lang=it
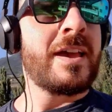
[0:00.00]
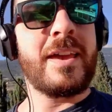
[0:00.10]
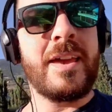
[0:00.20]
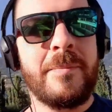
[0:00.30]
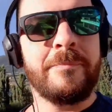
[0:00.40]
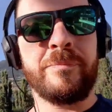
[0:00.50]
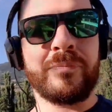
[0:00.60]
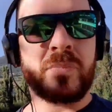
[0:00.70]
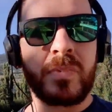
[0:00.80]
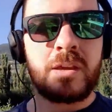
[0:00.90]
e mh,
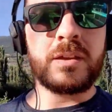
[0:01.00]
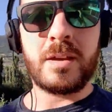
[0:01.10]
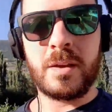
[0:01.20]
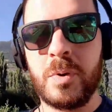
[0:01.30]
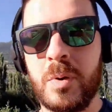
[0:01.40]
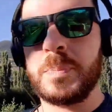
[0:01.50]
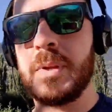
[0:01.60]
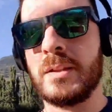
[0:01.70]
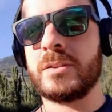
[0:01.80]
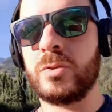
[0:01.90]
mm, abbiamo
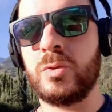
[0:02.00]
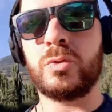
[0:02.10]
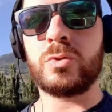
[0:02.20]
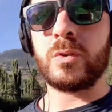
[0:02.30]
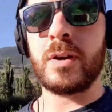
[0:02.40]
appena introdotto